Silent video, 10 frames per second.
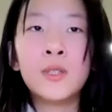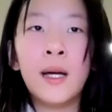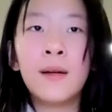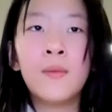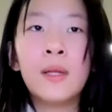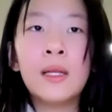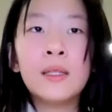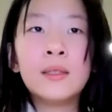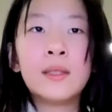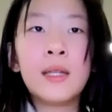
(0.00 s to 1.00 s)
象，
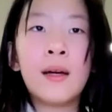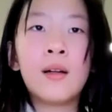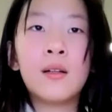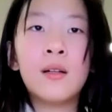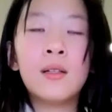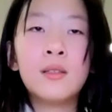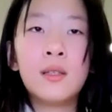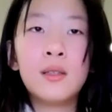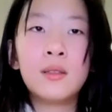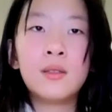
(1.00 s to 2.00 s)
再和
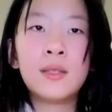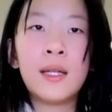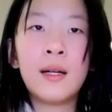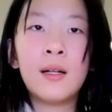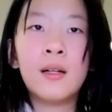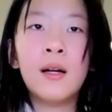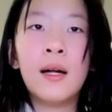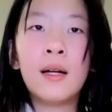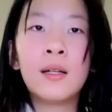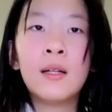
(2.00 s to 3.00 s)
再和
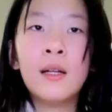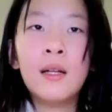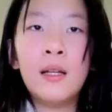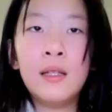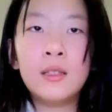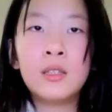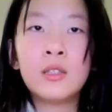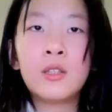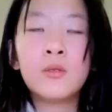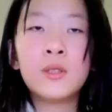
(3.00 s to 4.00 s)
而理
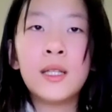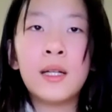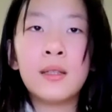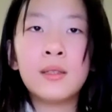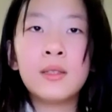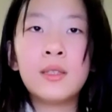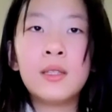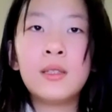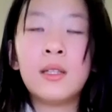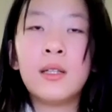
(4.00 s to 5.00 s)
知抽象
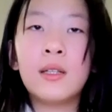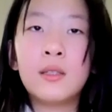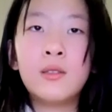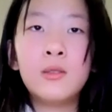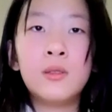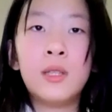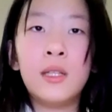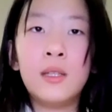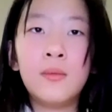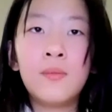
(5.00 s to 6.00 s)
性的具
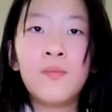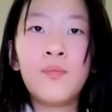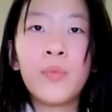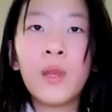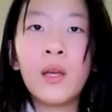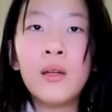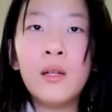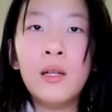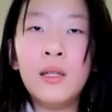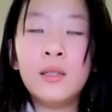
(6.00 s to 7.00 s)
体，
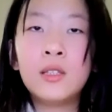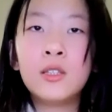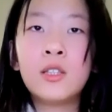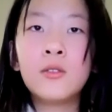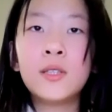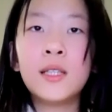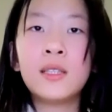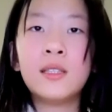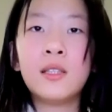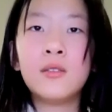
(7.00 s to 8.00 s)
理知抽
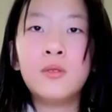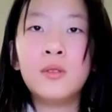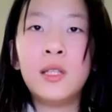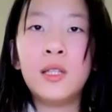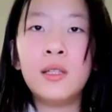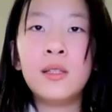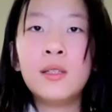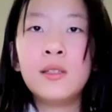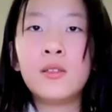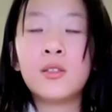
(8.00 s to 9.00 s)
象性的具体
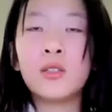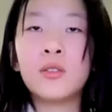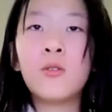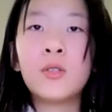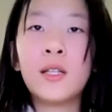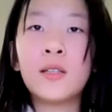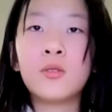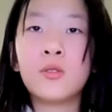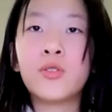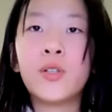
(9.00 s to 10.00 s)
就是通常
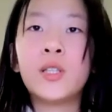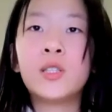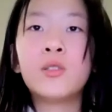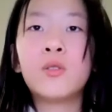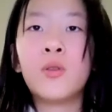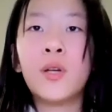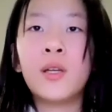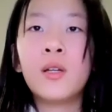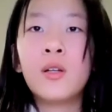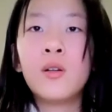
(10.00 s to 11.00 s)
所说的智
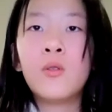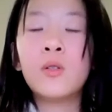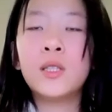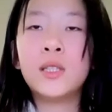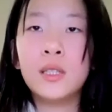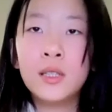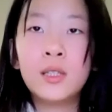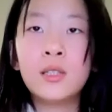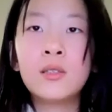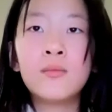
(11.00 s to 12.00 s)
慧或折
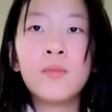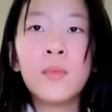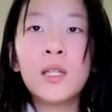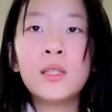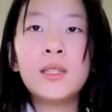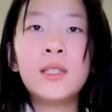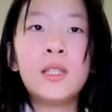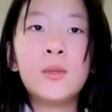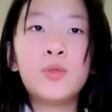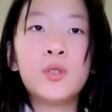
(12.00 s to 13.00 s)
知。
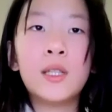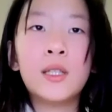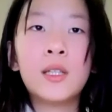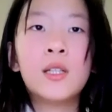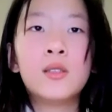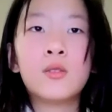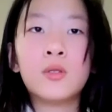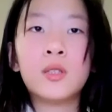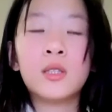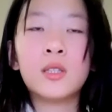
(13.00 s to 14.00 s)
进一步的各
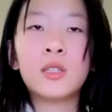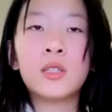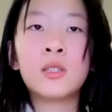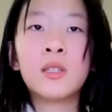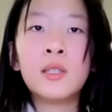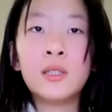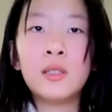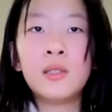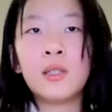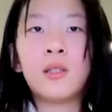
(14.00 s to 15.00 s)
种折知
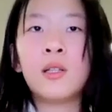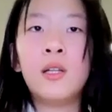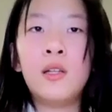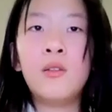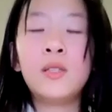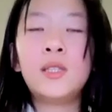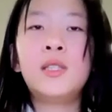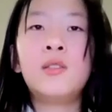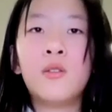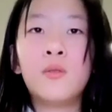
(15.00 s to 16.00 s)
形成了理论
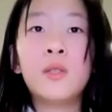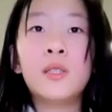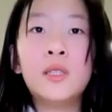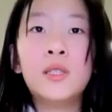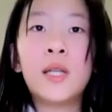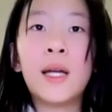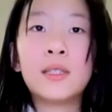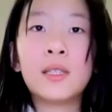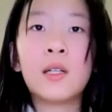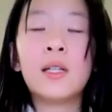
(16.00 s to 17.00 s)
系统，就
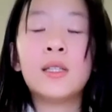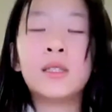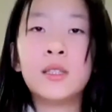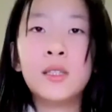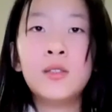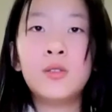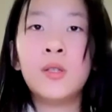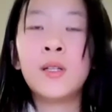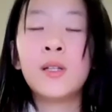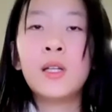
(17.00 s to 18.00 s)
产生了哲
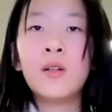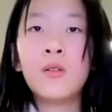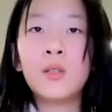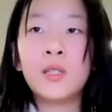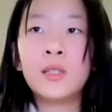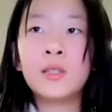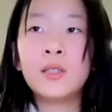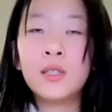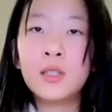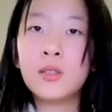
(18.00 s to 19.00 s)
学，或
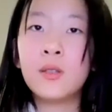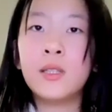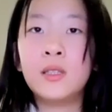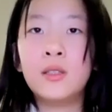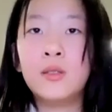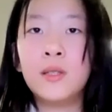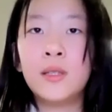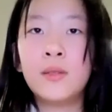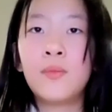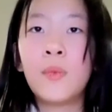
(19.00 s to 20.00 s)
称智慧之
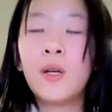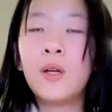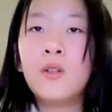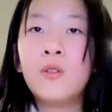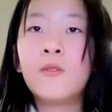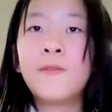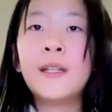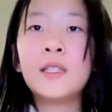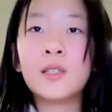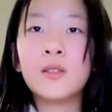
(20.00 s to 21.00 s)
学。用
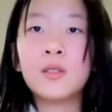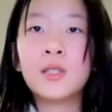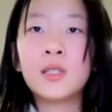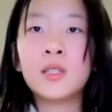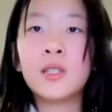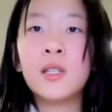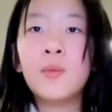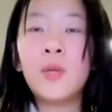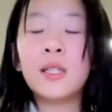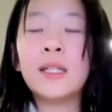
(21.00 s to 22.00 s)
范畴式
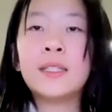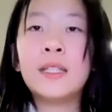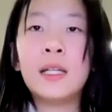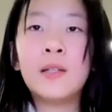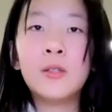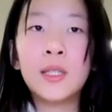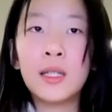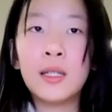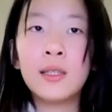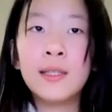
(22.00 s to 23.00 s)
表达这一过
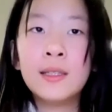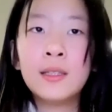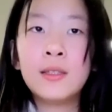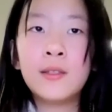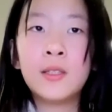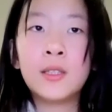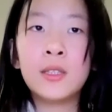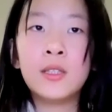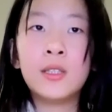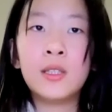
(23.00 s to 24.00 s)
程。就
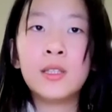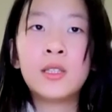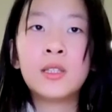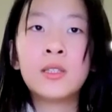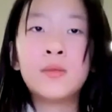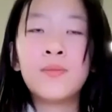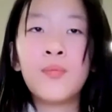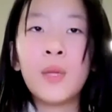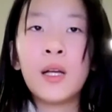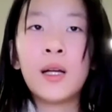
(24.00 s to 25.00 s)
是哲知、
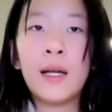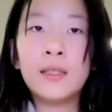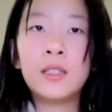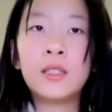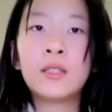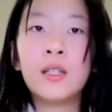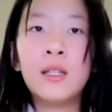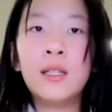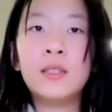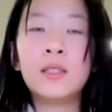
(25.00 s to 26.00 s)
感知
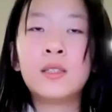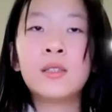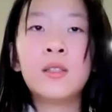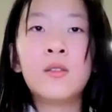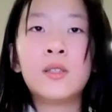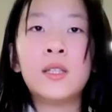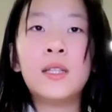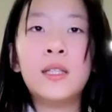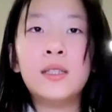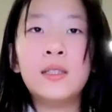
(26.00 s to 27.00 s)
和理知，或者
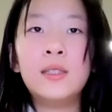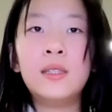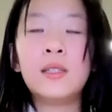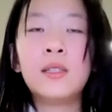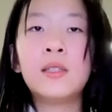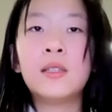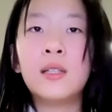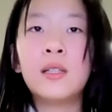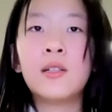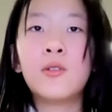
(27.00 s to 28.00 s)
体系、个
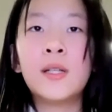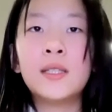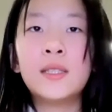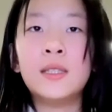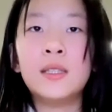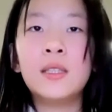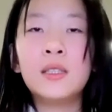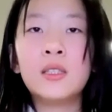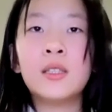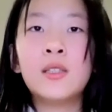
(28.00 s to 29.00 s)
人和关系。
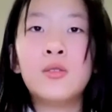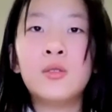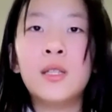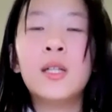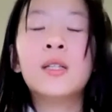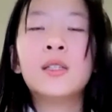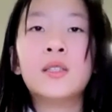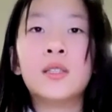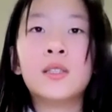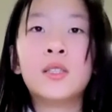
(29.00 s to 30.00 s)
哲学、
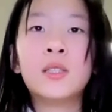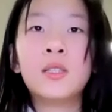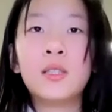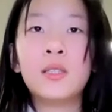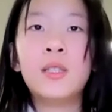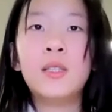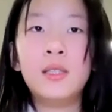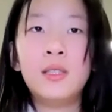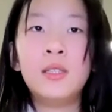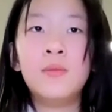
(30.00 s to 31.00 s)
哲知和
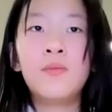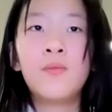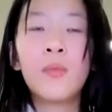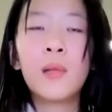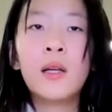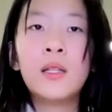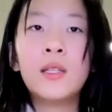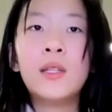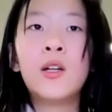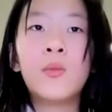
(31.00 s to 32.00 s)
体系。
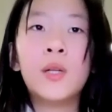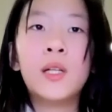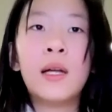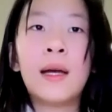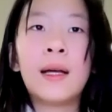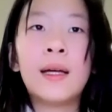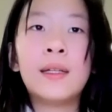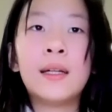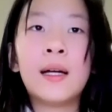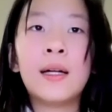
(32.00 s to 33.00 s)
那我们来
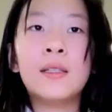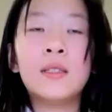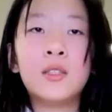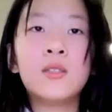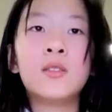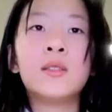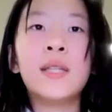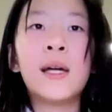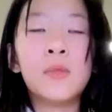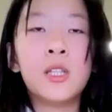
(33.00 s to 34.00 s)
看一看哲学
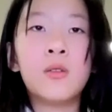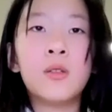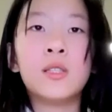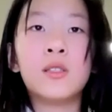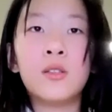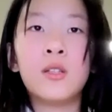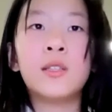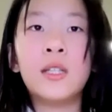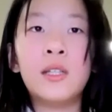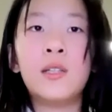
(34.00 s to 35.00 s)
家们对哲学
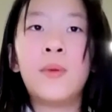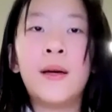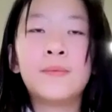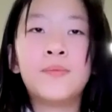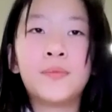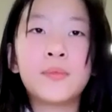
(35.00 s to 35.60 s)
的定义吧。